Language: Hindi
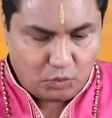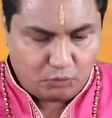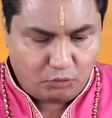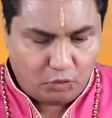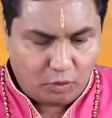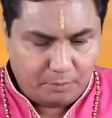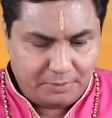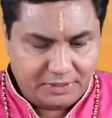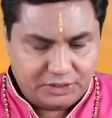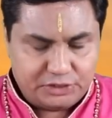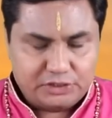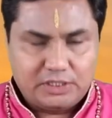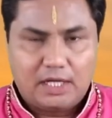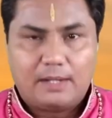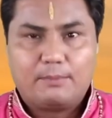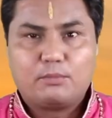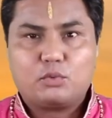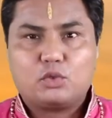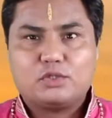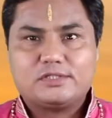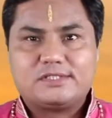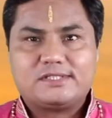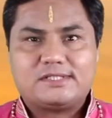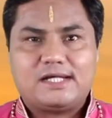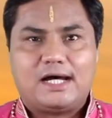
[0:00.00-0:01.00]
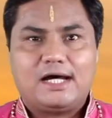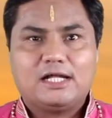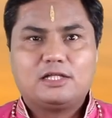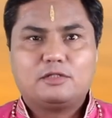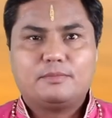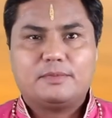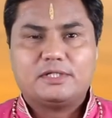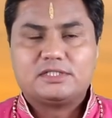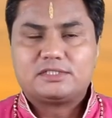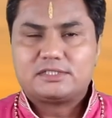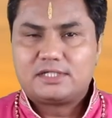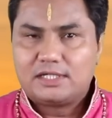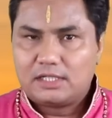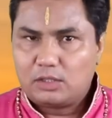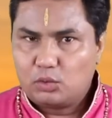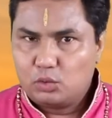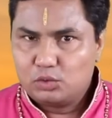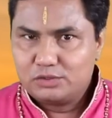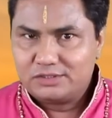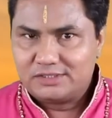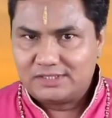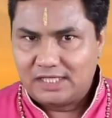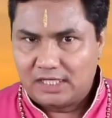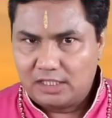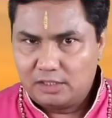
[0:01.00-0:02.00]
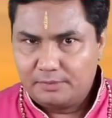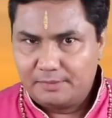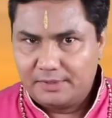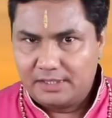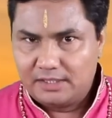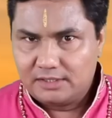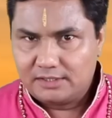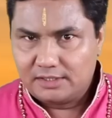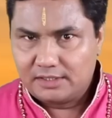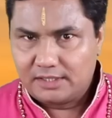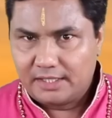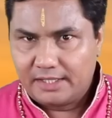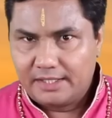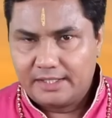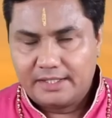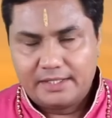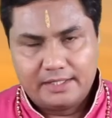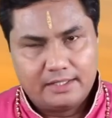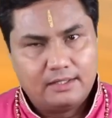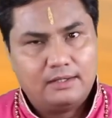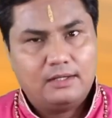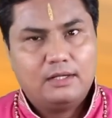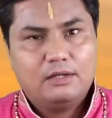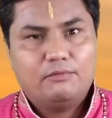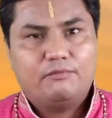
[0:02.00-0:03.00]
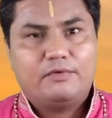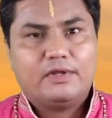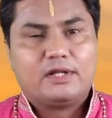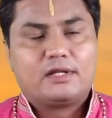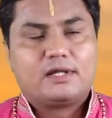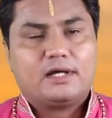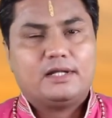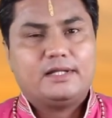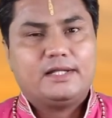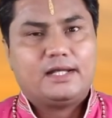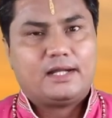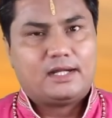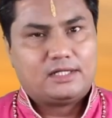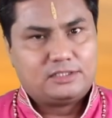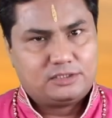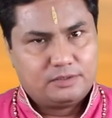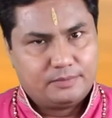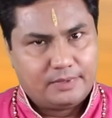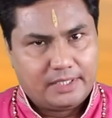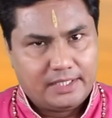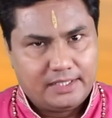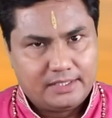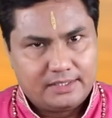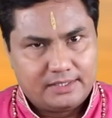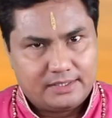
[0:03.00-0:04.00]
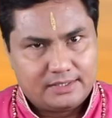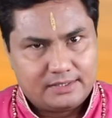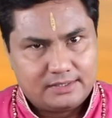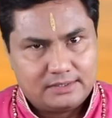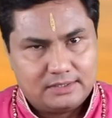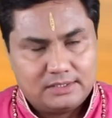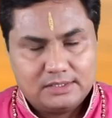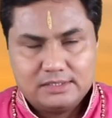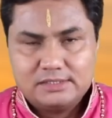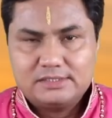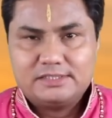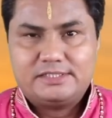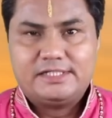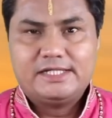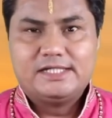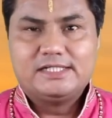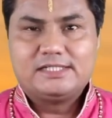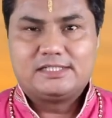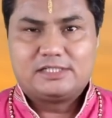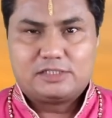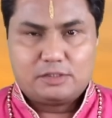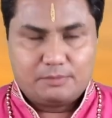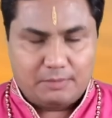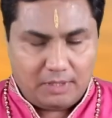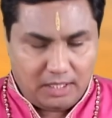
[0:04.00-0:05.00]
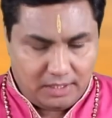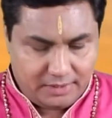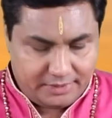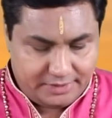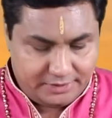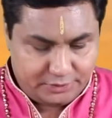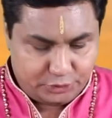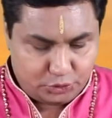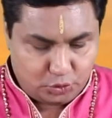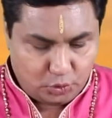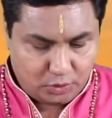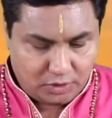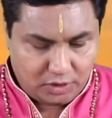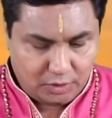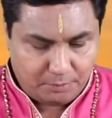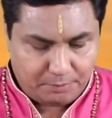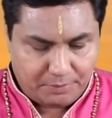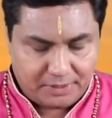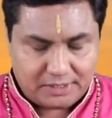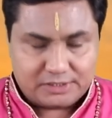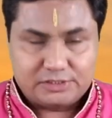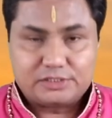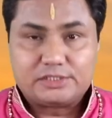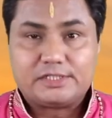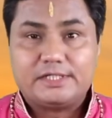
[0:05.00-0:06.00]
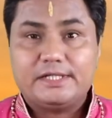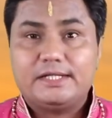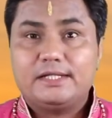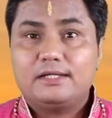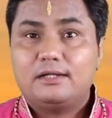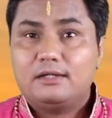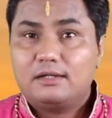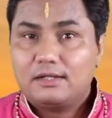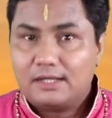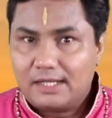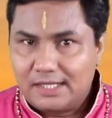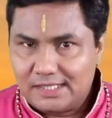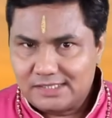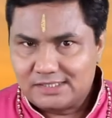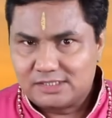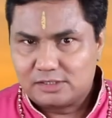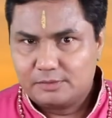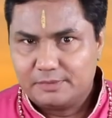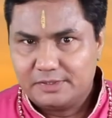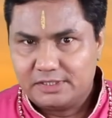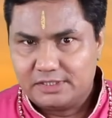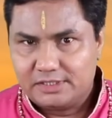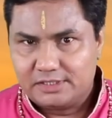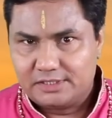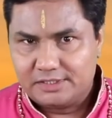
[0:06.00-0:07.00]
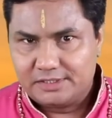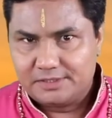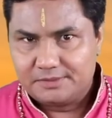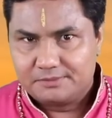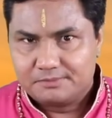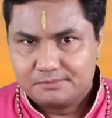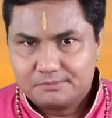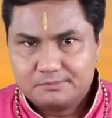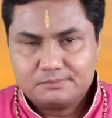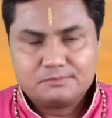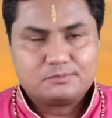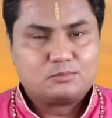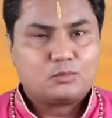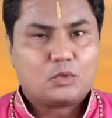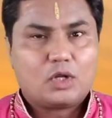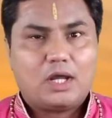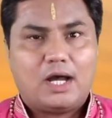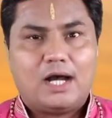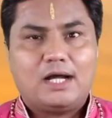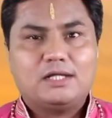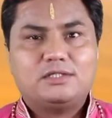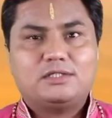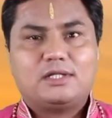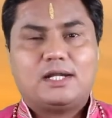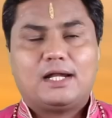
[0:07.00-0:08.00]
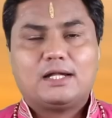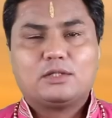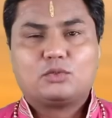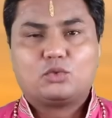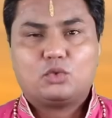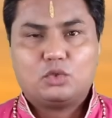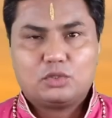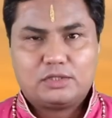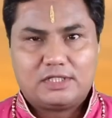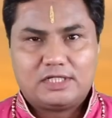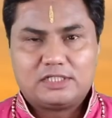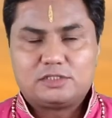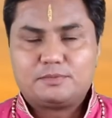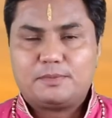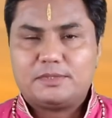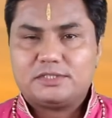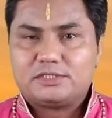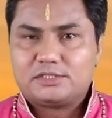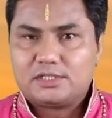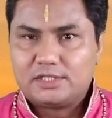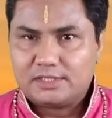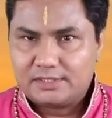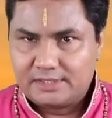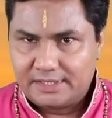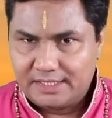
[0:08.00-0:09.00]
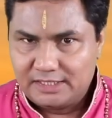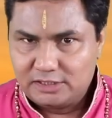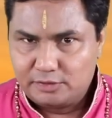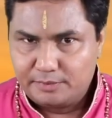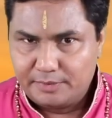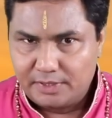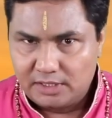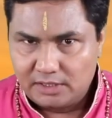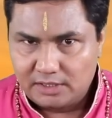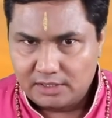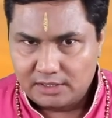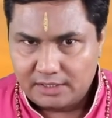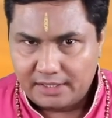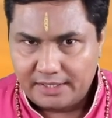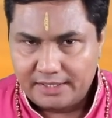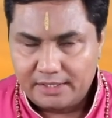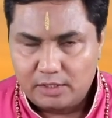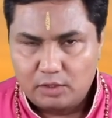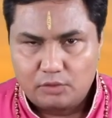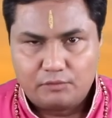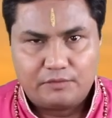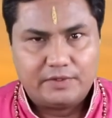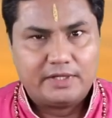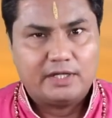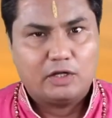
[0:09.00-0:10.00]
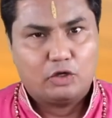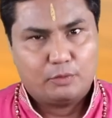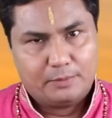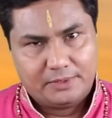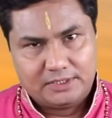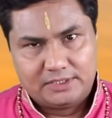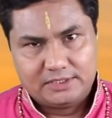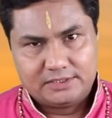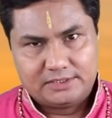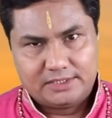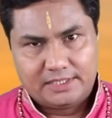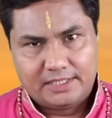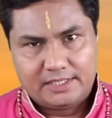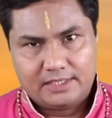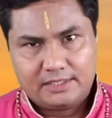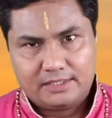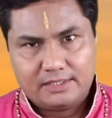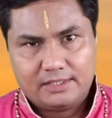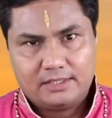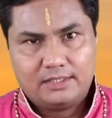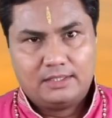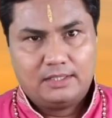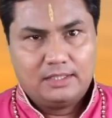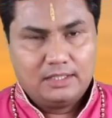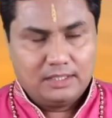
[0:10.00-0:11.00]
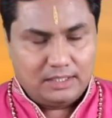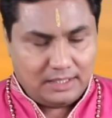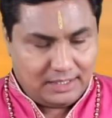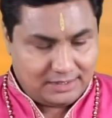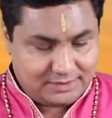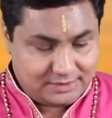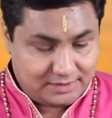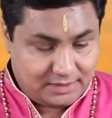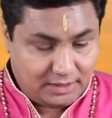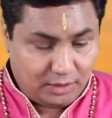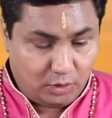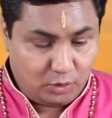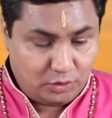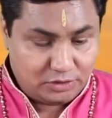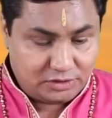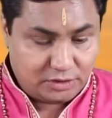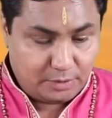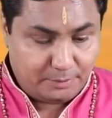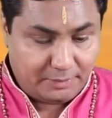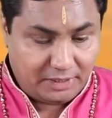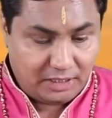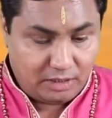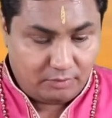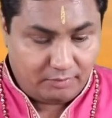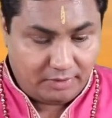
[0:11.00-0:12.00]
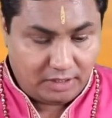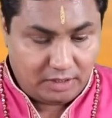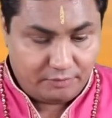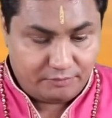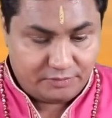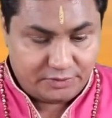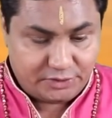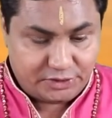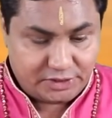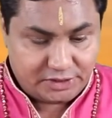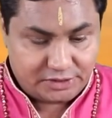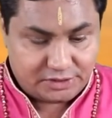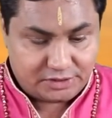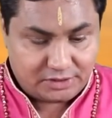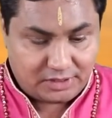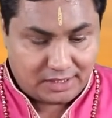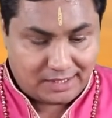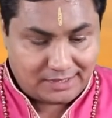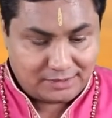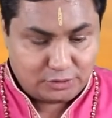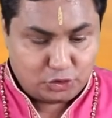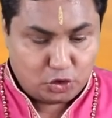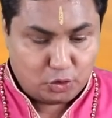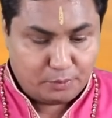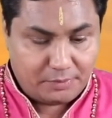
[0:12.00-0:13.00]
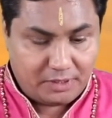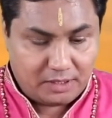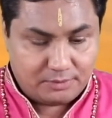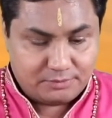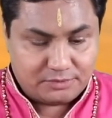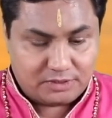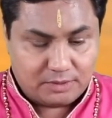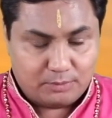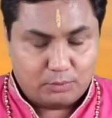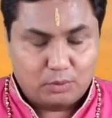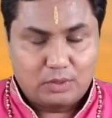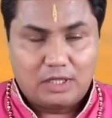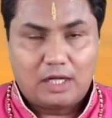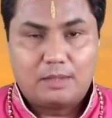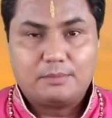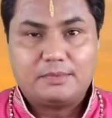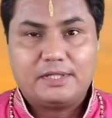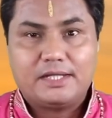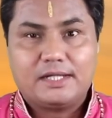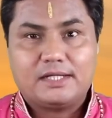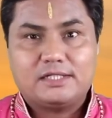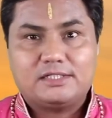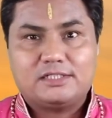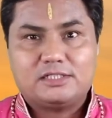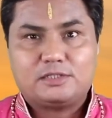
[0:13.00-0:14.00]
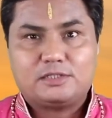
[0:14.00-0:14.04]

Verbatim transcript: वो भी शाम को सात बजकर उनसाठ मिनट तक रहेंगे फिर कन्या राशि में रहेंगे ज्येष्ठ माह के शुक्ल पक्ष की अष्टमी तिथि आज रात को दस बजकर तेईस मिनट तक रहेगी और फिर नवमी तिथि रहेगी आज ग्रहों से बनने वाले विशेष राजयोग भी हम सबको लाभ देंगे